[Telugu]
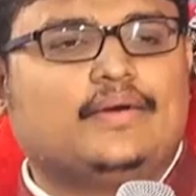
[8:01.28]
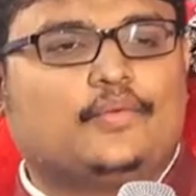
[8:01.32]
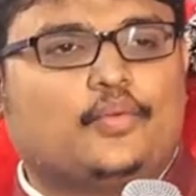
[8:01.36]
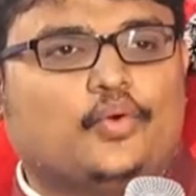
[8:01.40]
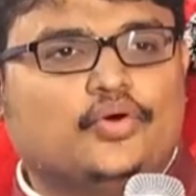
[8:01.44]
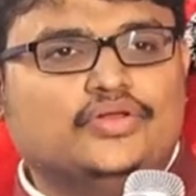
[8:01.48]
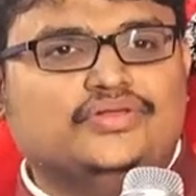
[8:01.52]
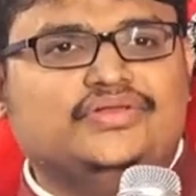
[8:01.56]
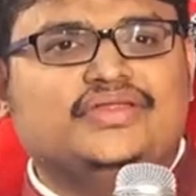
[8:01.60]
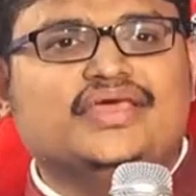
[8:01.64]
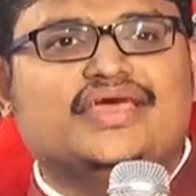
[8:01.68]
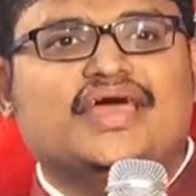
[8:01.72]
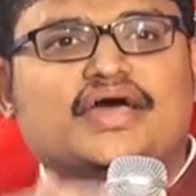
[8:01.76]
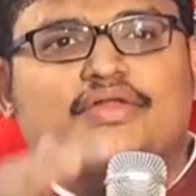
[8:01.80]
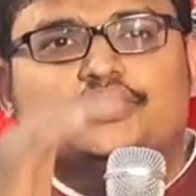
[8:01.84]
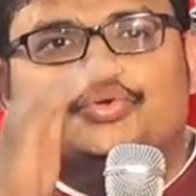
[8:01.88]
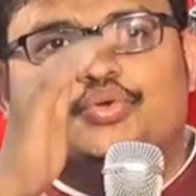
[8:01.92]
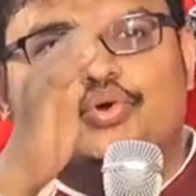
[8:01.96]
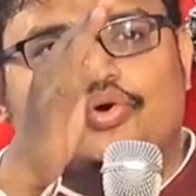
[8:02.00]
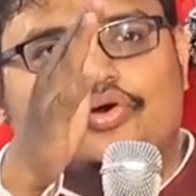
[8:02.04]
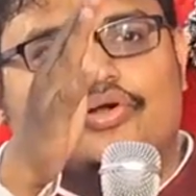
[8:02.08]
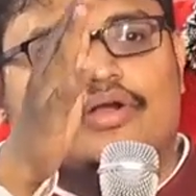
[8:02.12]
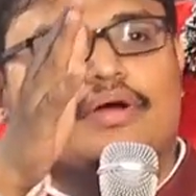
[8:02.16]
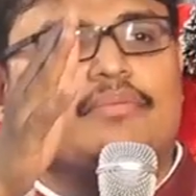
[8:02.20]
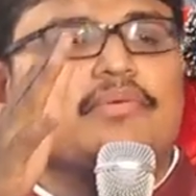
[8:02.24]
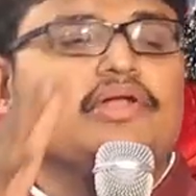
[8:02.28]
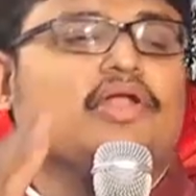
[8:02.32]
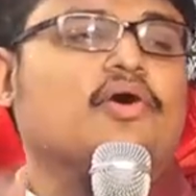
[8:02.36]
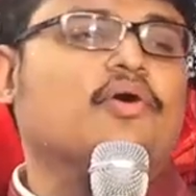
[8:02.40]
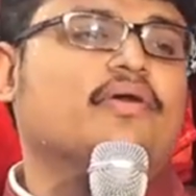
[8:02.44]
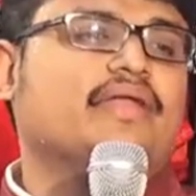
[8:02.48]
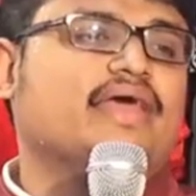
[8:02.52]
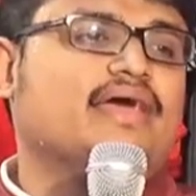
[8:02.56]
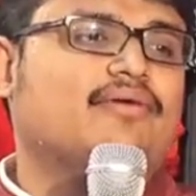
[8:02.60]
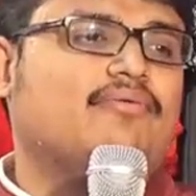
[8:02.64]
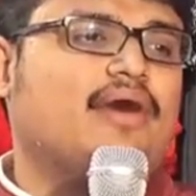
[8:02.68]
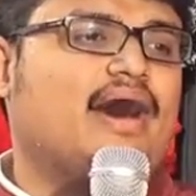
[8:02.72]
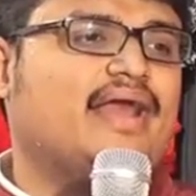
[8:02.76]
కొద్దిగా
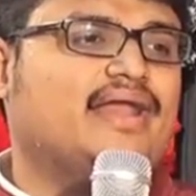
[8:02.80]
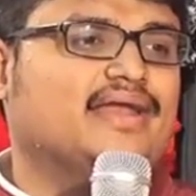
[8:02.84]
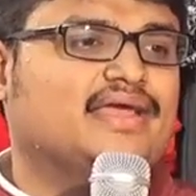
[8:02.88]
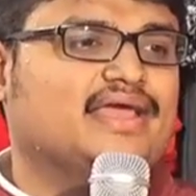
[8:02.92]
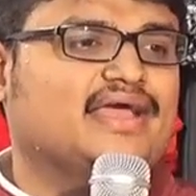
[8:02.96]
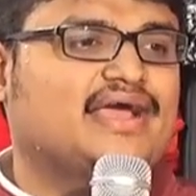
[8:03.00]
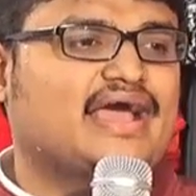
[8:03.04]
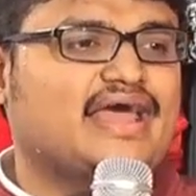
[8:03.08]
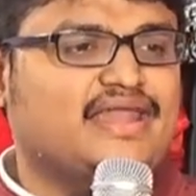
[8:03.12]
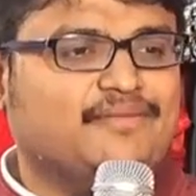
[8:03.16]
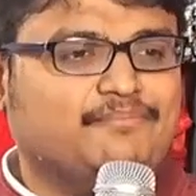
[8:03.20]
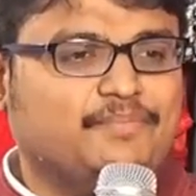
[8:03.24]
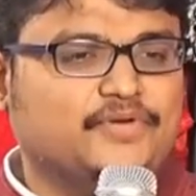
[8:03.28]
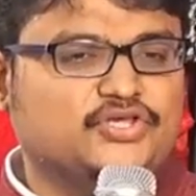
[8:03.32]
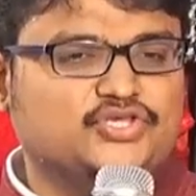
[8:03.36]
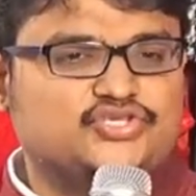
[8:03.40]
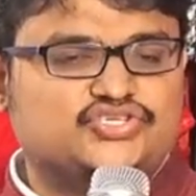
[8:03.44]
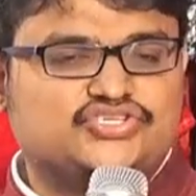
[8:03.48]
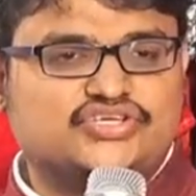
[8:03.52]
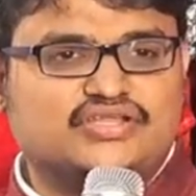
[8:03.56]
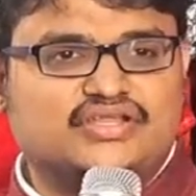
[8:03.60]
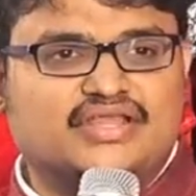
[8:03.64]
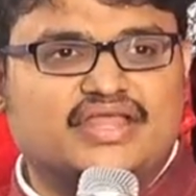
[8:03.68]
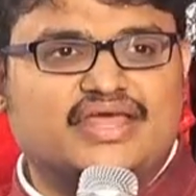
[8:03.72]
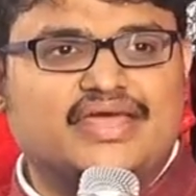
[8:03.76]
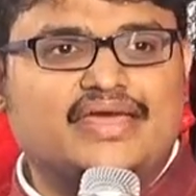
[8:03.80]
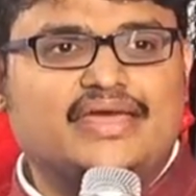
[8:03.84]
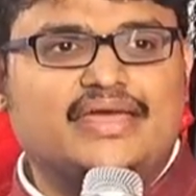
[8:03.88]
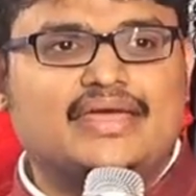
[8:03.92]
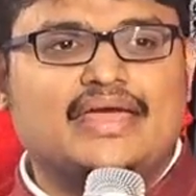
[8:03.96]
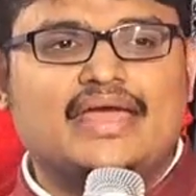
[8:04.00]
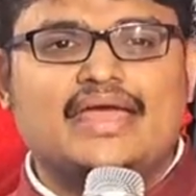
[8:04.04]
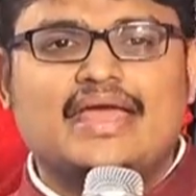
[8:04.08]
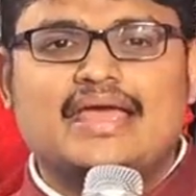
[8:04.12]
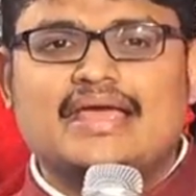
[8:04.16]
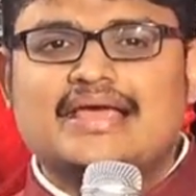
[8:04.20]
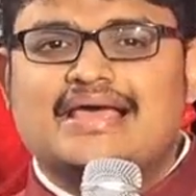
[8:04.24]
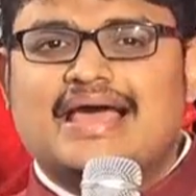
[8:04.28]
దూరంలోనే వారికి కనిపించింది
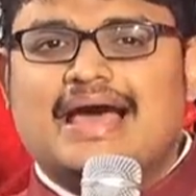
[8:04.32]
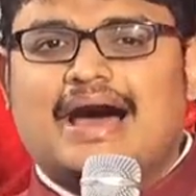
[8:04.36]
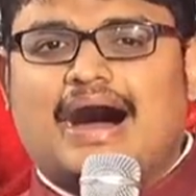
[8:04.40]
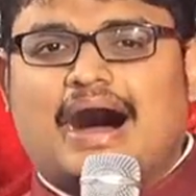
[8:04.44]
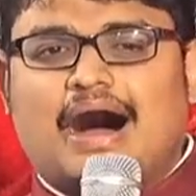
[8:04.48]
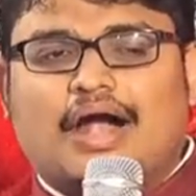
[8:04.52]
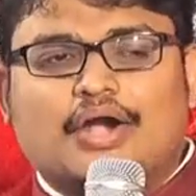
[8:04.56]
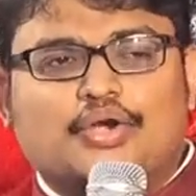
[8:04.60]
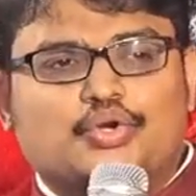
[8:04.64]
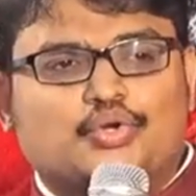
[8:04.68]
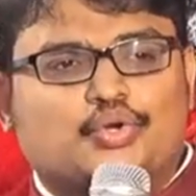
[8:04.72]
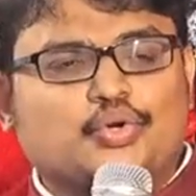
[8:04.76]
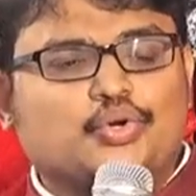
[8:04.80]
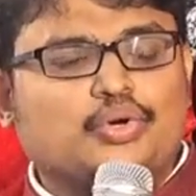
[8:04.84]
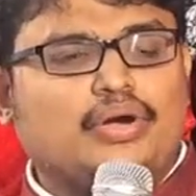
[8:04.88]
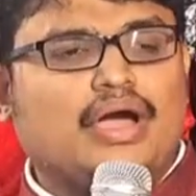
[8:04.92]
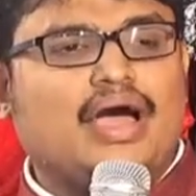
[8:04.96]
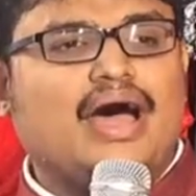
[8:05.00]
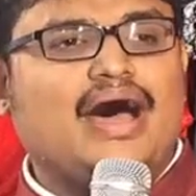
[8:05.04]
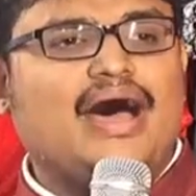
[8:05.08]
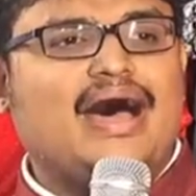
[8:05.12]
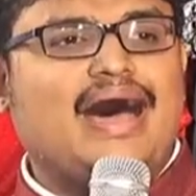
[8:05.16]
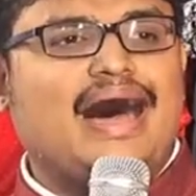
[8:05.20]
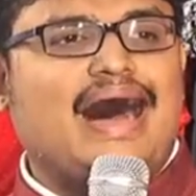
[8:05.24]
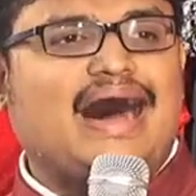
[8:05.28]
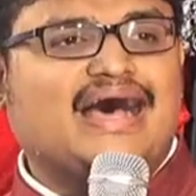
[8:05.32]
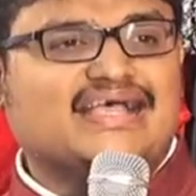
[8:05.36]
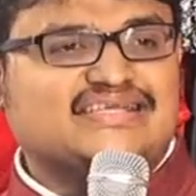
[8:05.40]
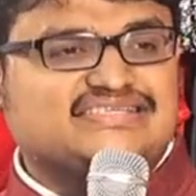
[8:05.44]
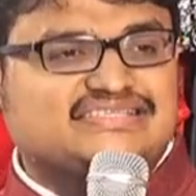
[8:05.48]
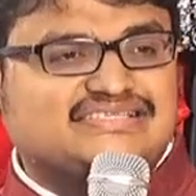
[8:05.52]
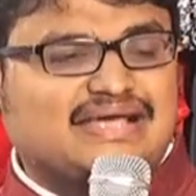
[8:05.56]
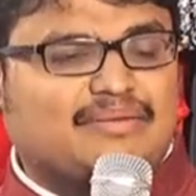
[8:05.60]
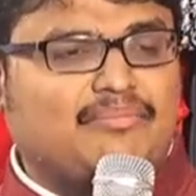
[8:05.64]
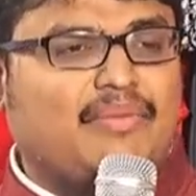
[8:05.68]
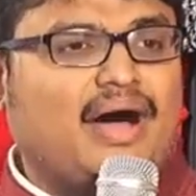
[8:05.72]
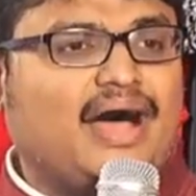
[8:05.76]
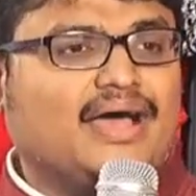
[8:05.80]
అడ్డుగా ఆ
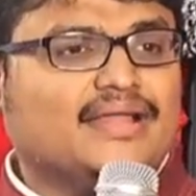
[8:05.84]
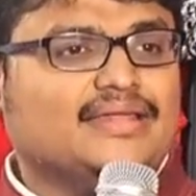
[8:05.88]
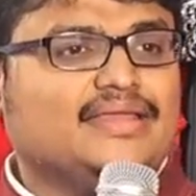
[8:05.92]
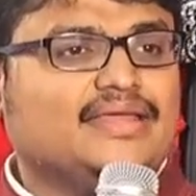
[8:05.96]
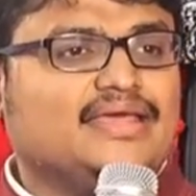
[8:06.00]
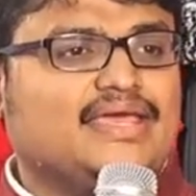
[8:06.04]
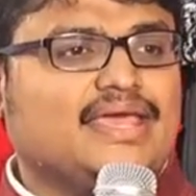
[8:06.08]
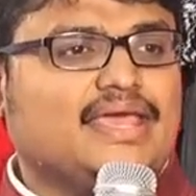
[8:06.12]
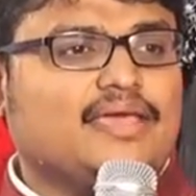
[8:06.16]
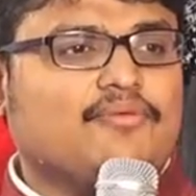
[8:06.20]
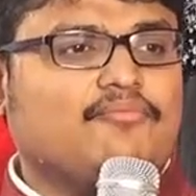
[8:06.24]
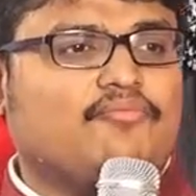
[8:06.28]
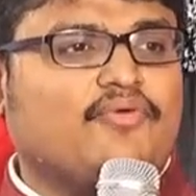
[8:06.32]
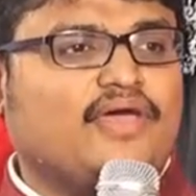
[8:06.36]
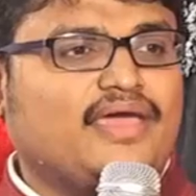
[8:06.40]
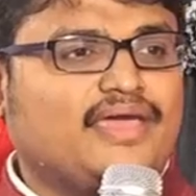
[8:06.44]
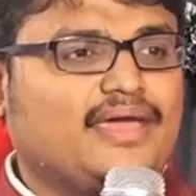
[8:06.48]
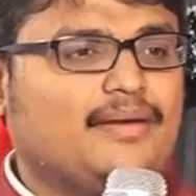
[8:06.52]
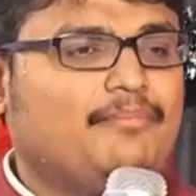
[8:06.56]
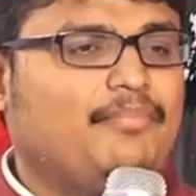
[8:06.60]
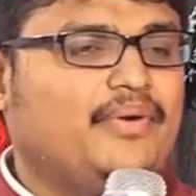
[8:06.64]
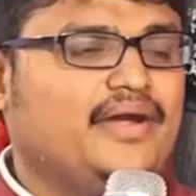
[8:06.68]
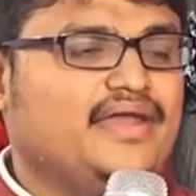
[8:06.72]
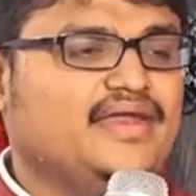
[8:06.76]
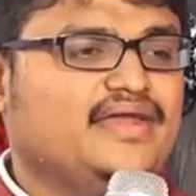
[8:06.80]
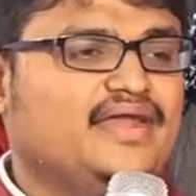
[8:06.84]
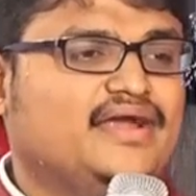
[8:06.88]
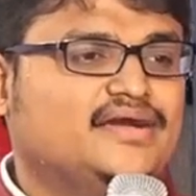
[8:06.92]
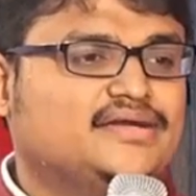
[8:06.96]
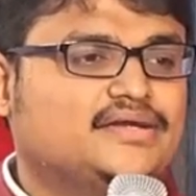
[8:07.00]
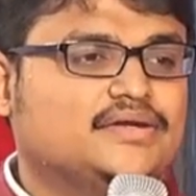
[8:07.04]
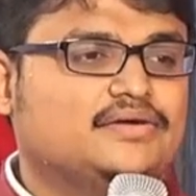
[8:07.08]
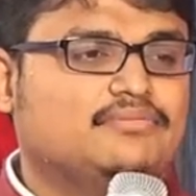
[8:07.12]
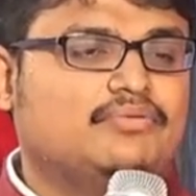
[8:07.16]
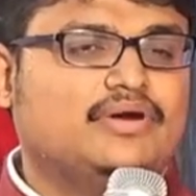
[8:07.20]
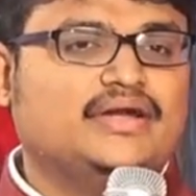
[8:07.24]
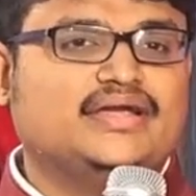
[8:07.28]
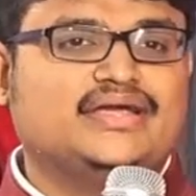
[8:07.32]
సమాధికి
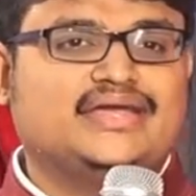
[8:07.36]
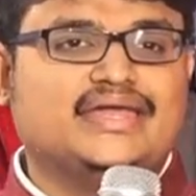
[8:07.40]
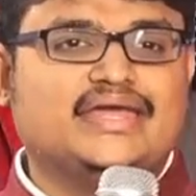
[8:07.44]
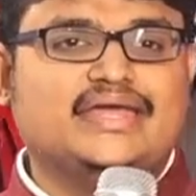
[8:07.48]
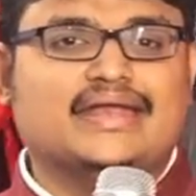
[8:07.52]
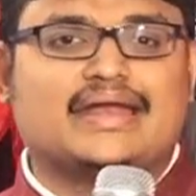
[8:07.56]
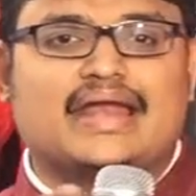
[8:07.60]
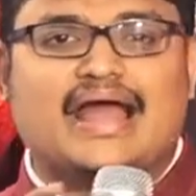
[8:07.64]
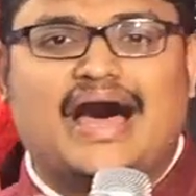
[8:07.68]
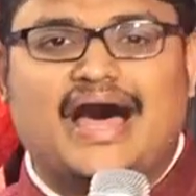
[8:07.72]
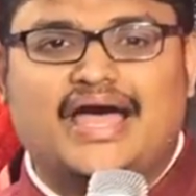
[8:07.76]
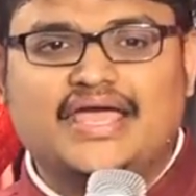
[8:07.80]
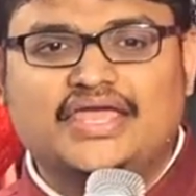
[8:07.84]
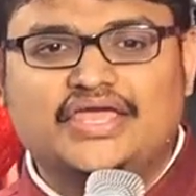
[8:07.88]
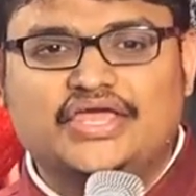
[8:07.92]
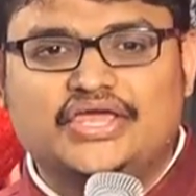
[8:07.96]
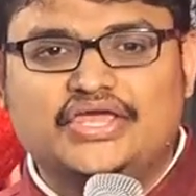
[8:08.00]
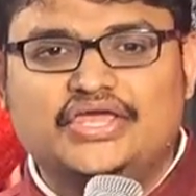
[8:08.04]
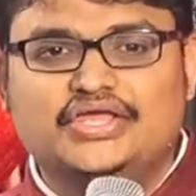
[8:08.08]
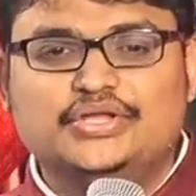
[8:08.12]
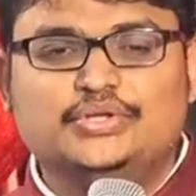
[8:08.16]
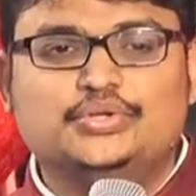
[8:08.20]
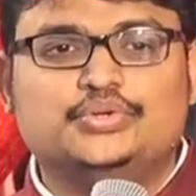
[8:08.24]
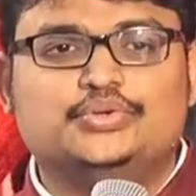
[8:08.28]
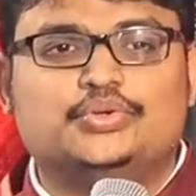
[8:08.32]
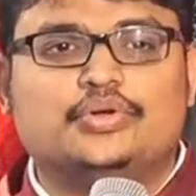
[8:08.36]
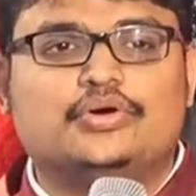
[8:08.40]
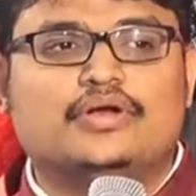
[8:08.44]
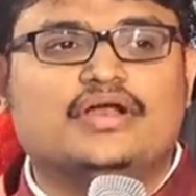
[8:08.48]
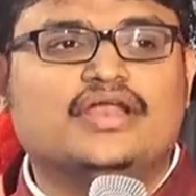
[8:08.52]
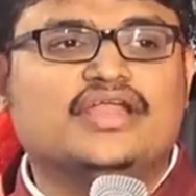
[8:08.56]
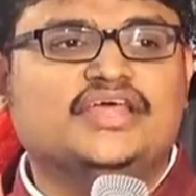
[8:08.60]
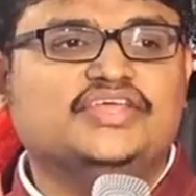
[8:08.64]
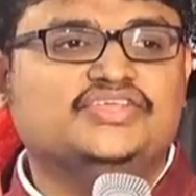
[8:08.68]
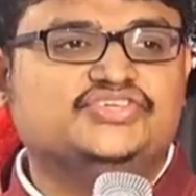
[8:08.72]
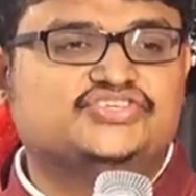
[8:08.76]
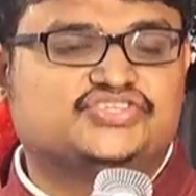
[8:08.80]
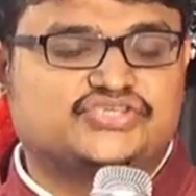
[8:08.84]
వేయబడినటువంటి రాయి
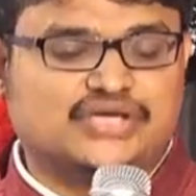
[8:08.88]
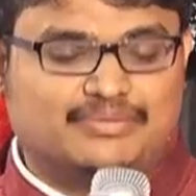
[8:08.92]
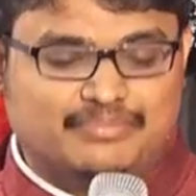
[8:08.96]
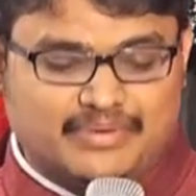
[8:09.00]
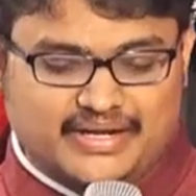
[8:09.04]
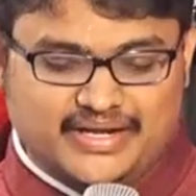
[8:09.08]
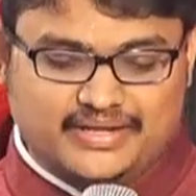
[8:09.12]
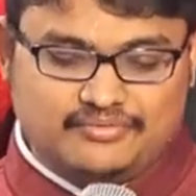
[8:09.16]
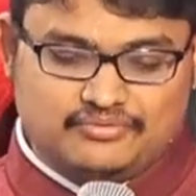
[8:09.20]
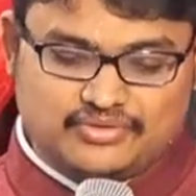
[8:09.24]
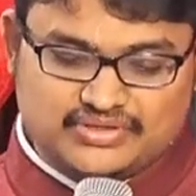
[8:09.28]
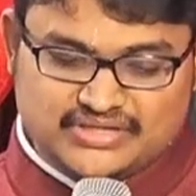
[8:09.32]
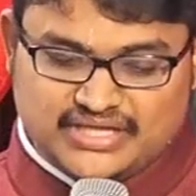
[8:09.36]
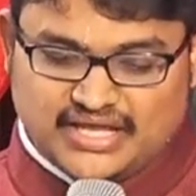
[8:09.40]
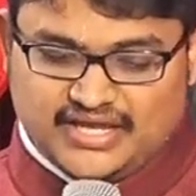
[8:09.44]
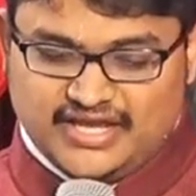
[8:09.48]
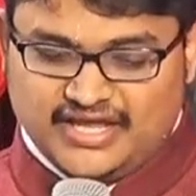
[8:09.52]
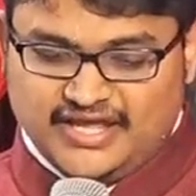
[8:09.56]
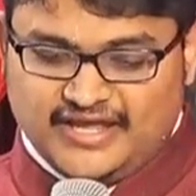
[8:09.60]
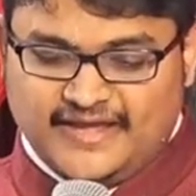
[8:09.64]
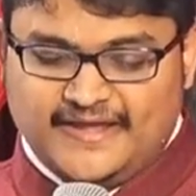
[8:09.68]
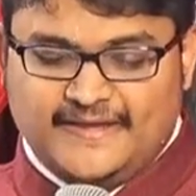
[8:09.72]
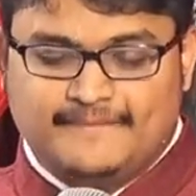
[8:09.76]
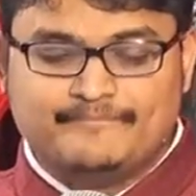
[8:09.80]
దొర్లించబడి ఉందని